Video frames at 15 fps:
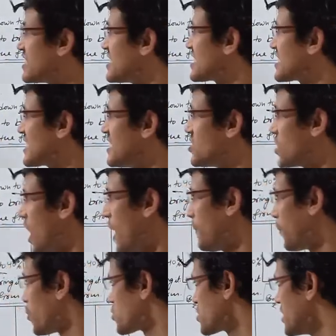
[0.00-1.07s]
जिसकी जहां
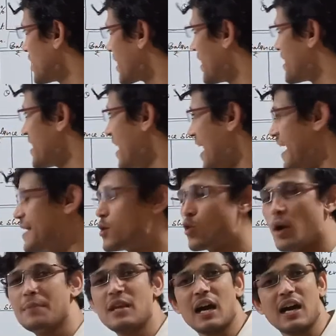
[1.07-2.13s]
पोस्टिंग करनी है हैंड टू
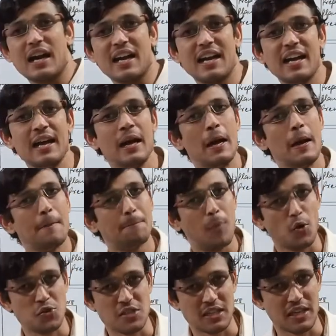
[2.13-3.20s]
हैंड क्या करेंगे
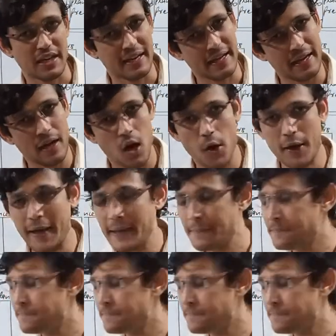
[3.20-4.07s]
पोस्टिंग करेंगे ओके